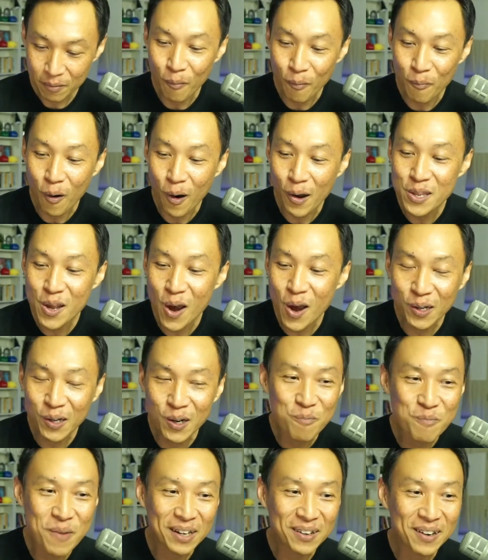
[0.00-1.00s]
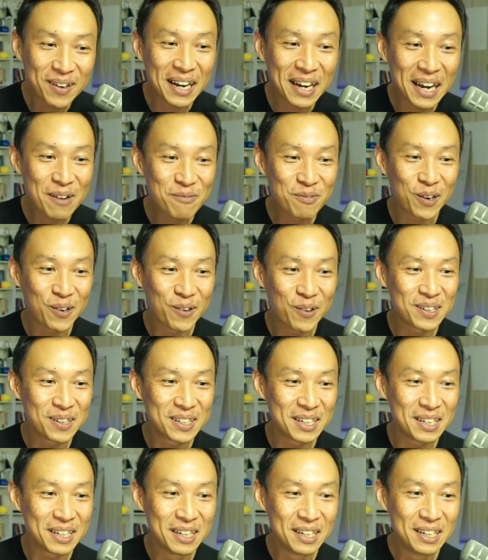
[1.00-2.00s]
ผมขอย้อนคอมเมนต์ก่อนนะครับขอโทษ
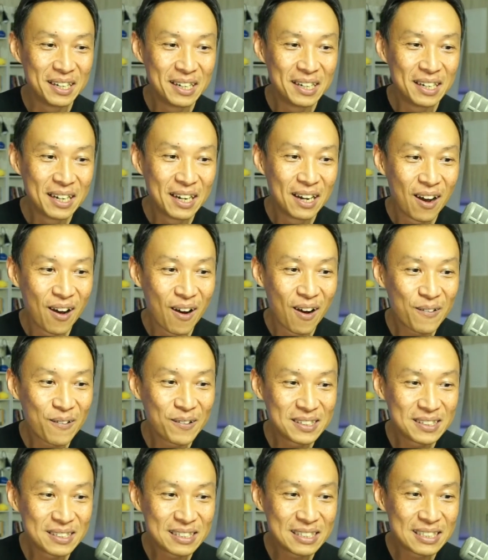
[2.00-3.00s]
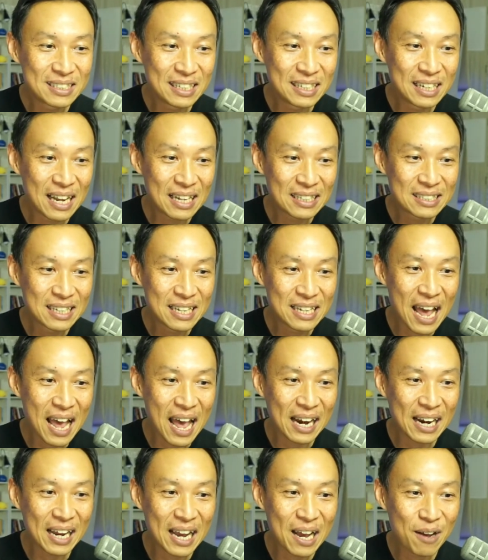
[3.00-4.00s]
ทีขอบคุณจีรัศ
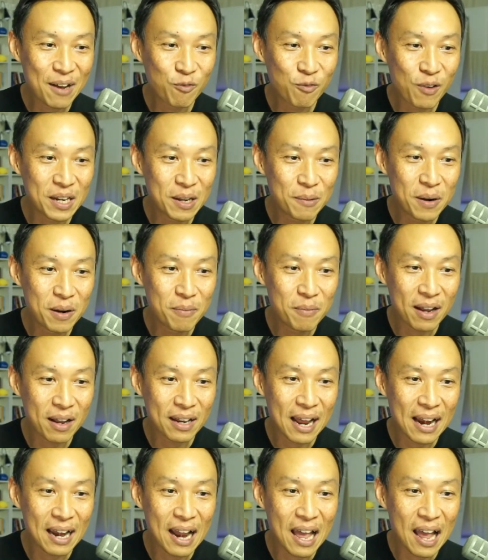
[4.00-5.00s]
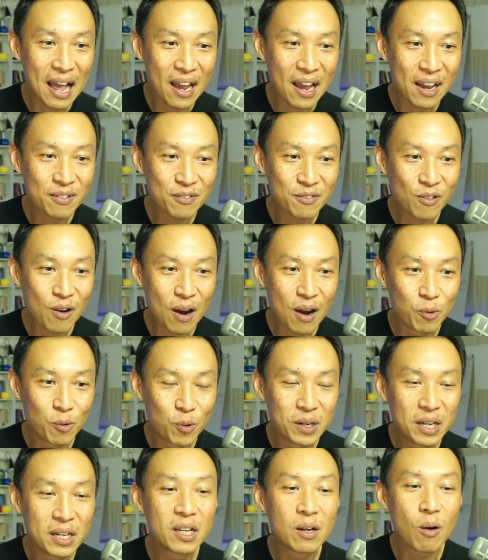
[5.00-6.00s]
ยานะครับวันนี้เพิ่งมาทันไลฟ์ความ
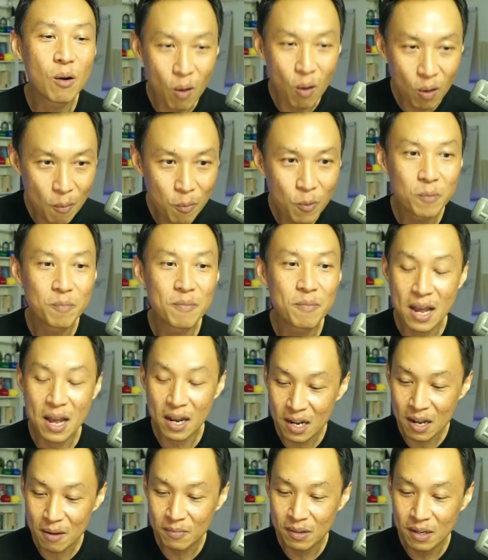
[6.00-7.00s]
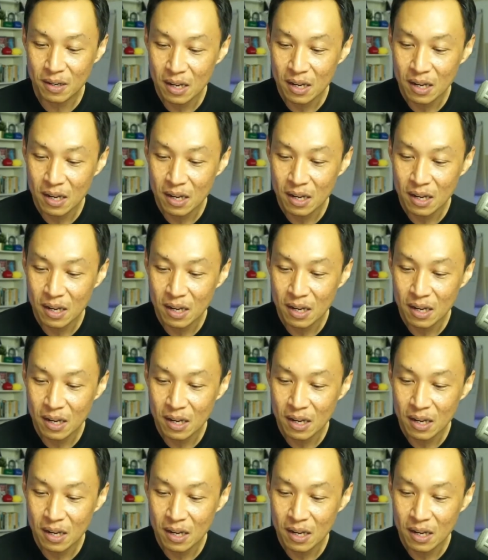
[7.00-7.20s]
รู้ดีๆขอบคุณมากครับ